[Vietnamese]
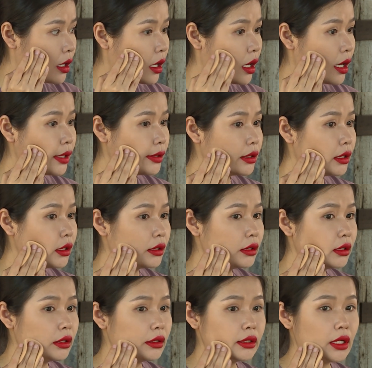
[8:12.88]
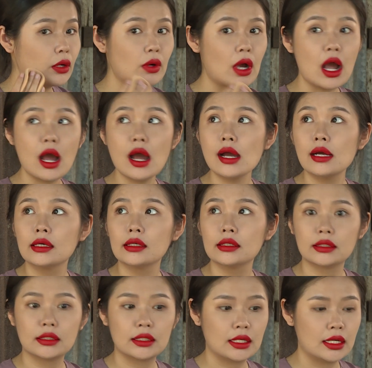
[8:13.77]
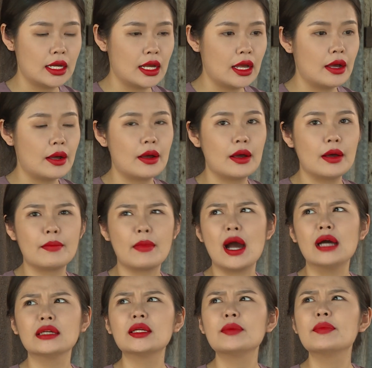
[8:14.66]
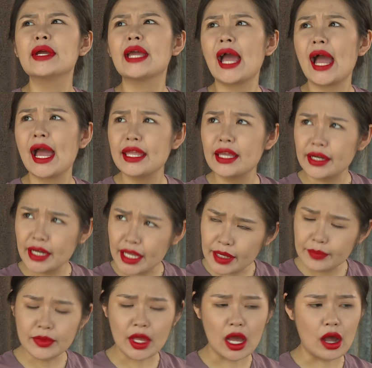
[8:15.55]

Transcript: à, đâu có mở tới 12 giờ đêm